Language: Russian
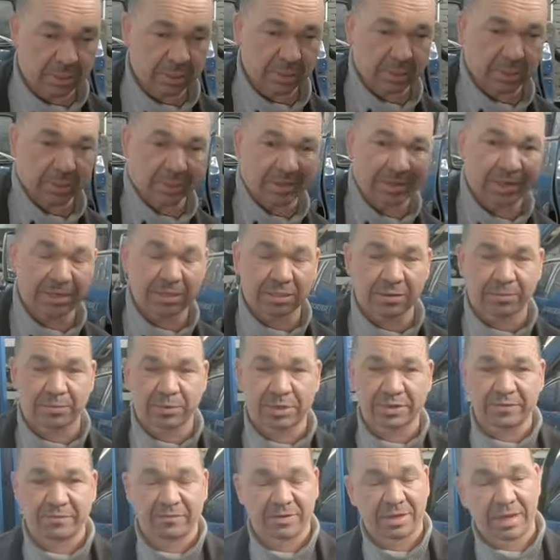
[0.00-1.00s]
а, как это
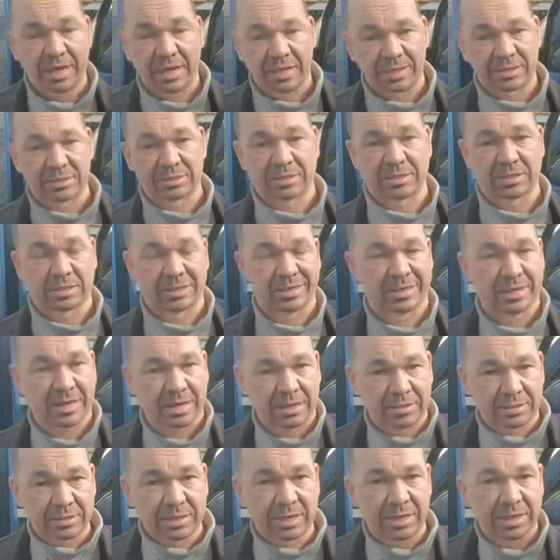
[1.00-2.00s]
проявляется,
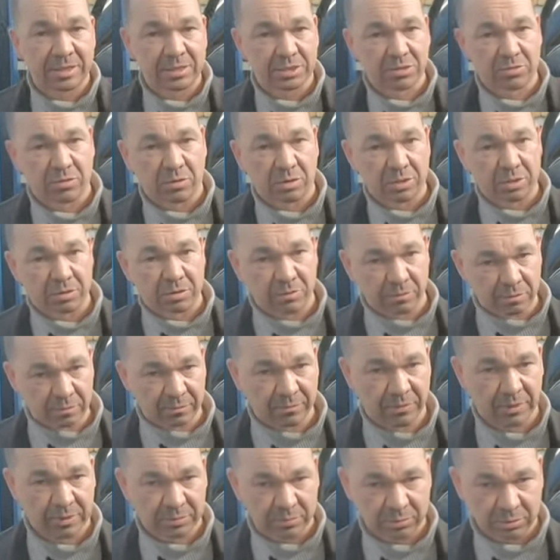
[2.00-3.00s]
когда и сколько он
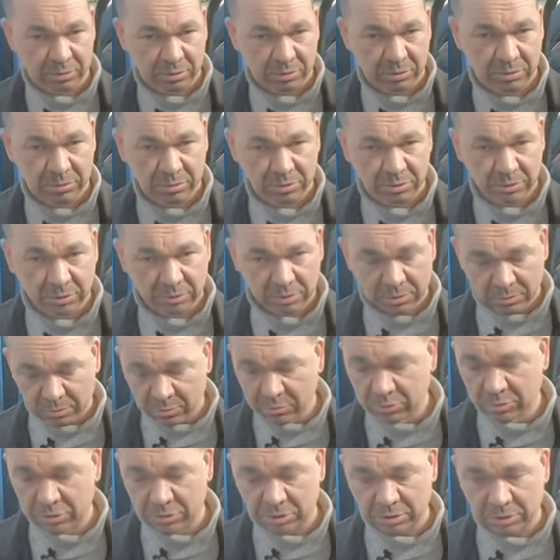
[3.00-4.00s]
вас будет
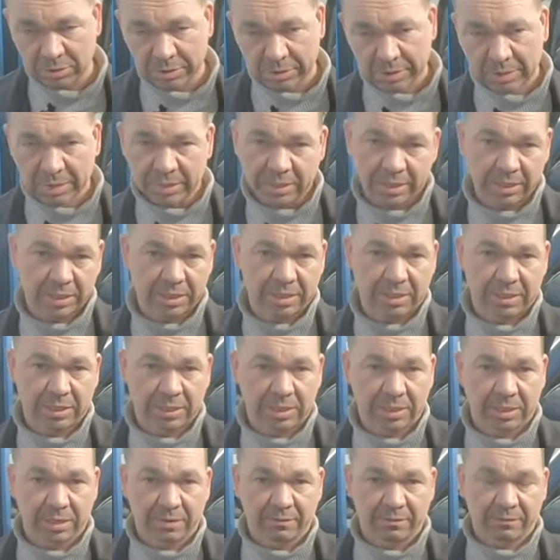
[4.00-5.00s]
мучить.
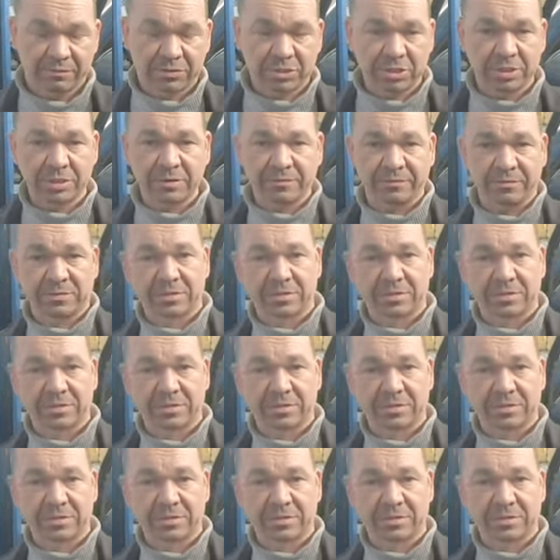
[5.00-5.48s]
А, вообще, в